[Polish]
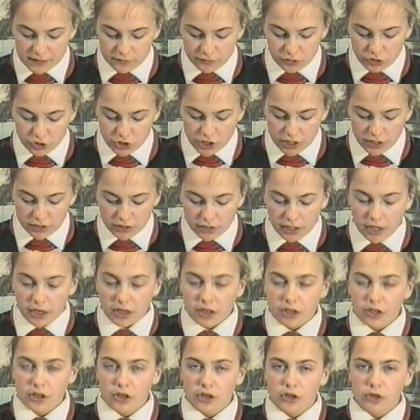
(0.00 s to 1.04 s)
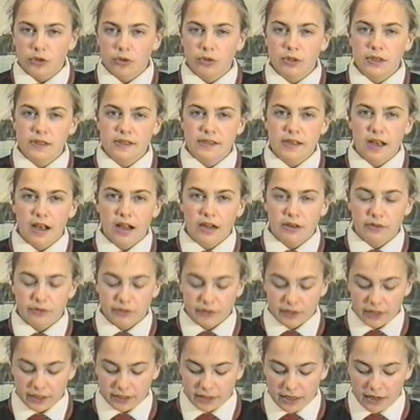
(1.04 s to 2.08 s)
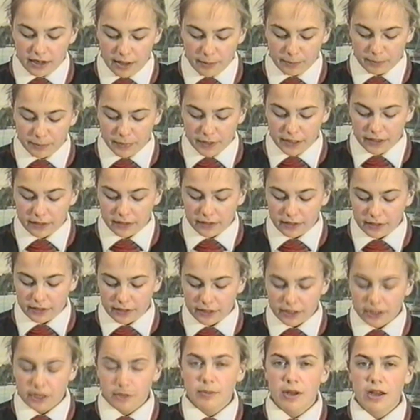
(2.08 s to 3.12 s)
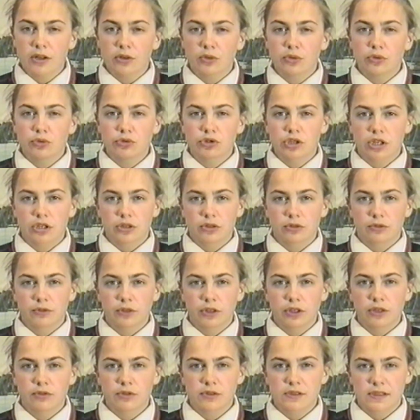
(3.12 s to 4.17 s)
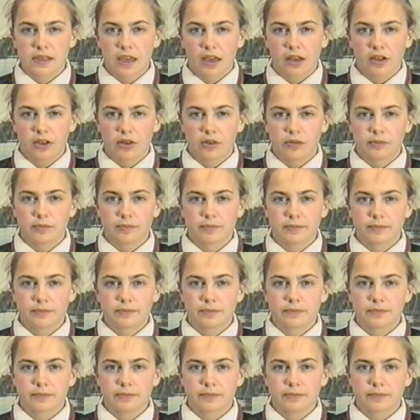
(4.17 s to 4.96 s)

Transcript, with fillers: Pracy w Koszalinie ulica Alfreda Lampę, gmach Urzędu Wojewódzkiego.